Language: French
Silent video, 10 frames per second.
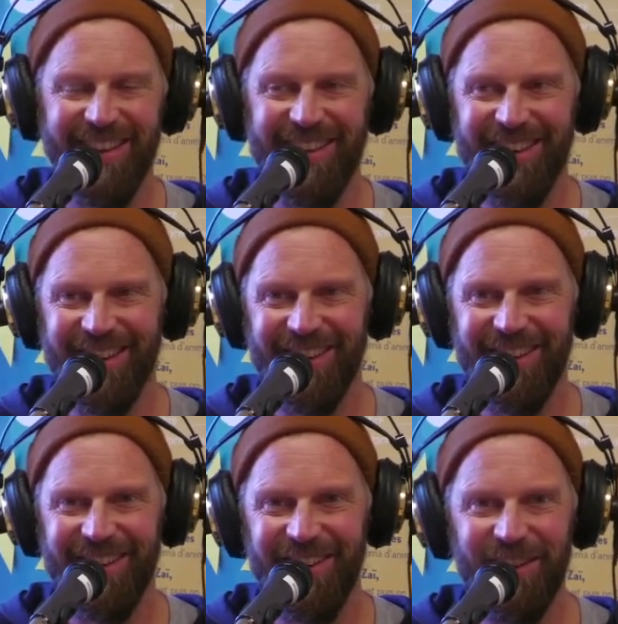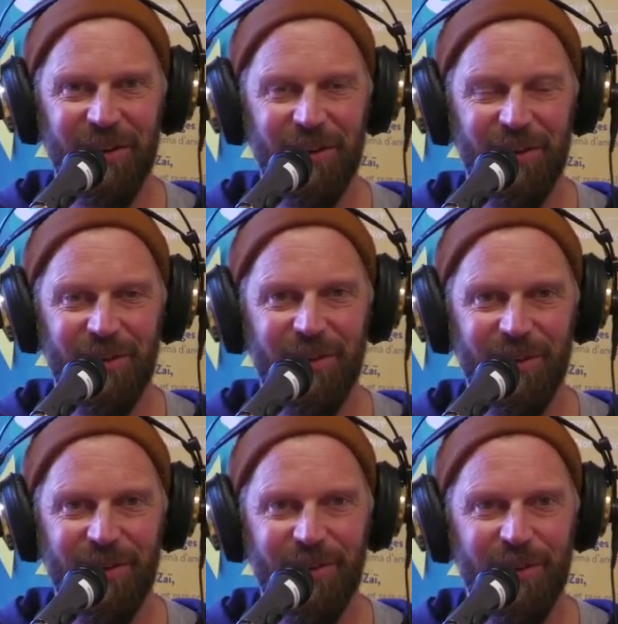Et euh,
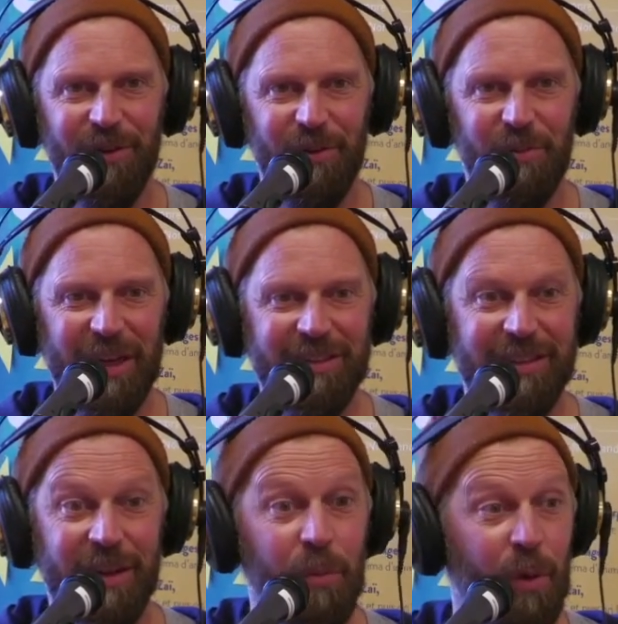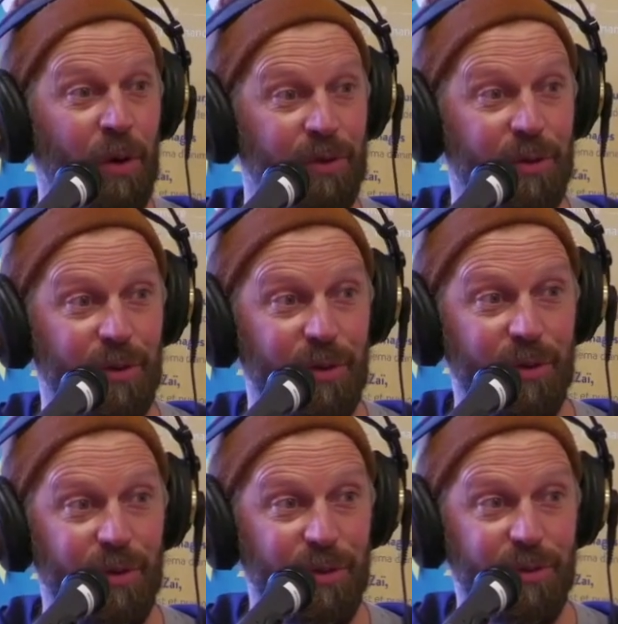euh, bah, c'était le moment
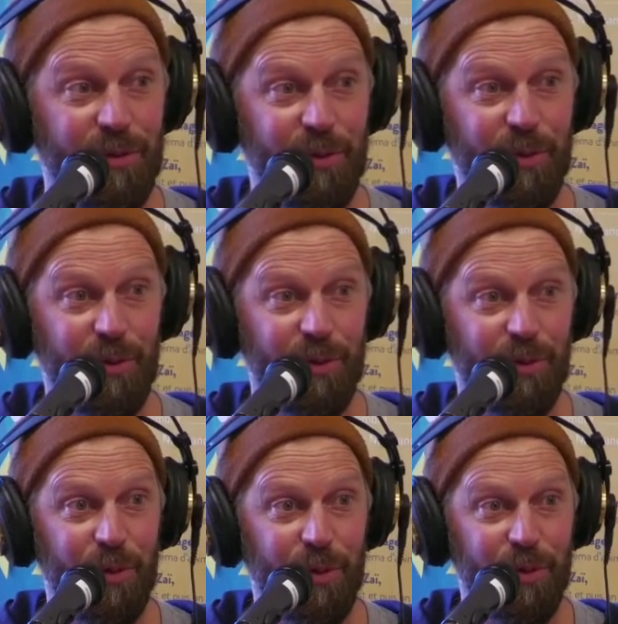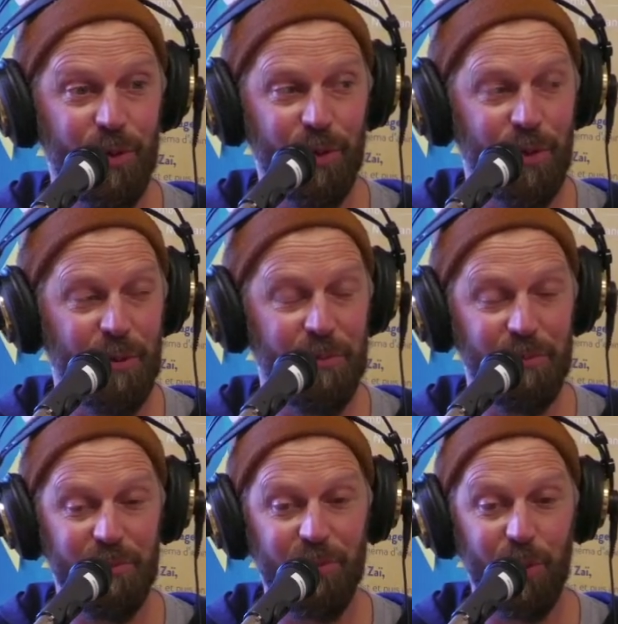de de, de, de,
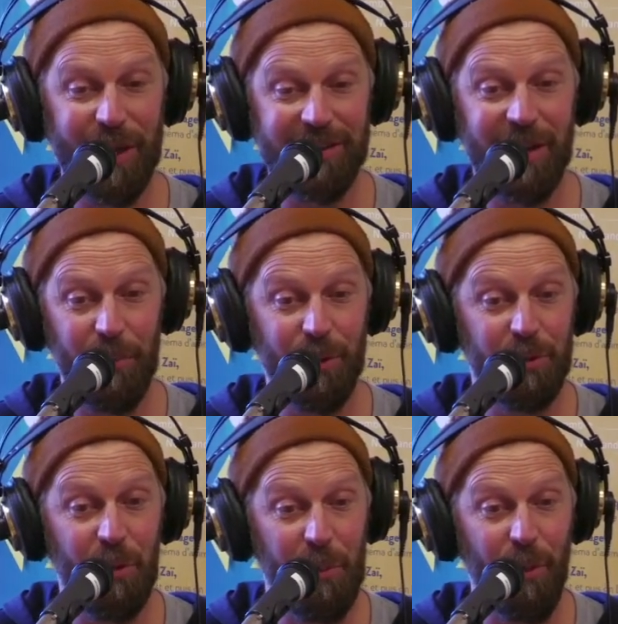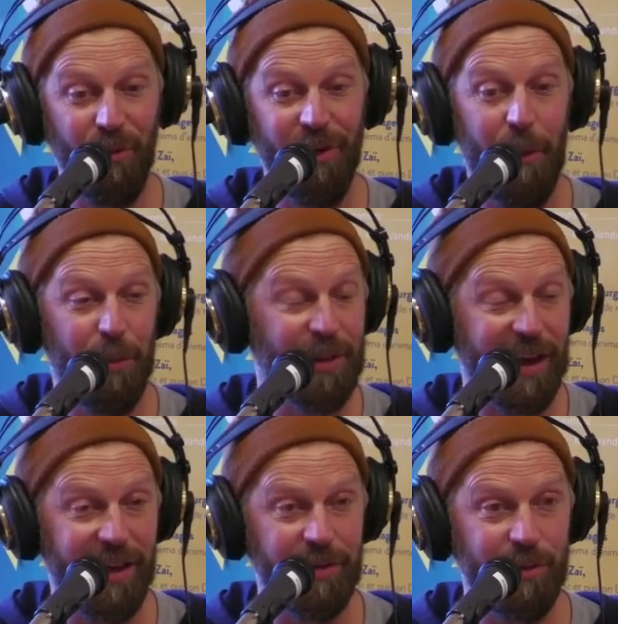passer un peu de temps pour faire un peu de
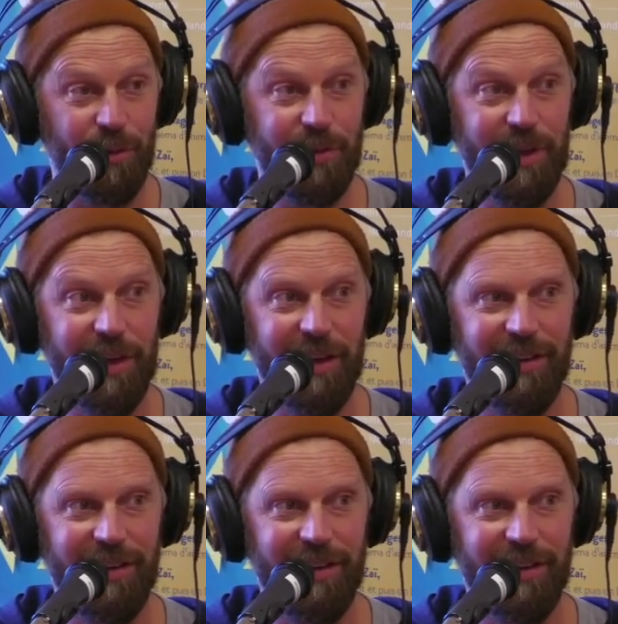création aussi.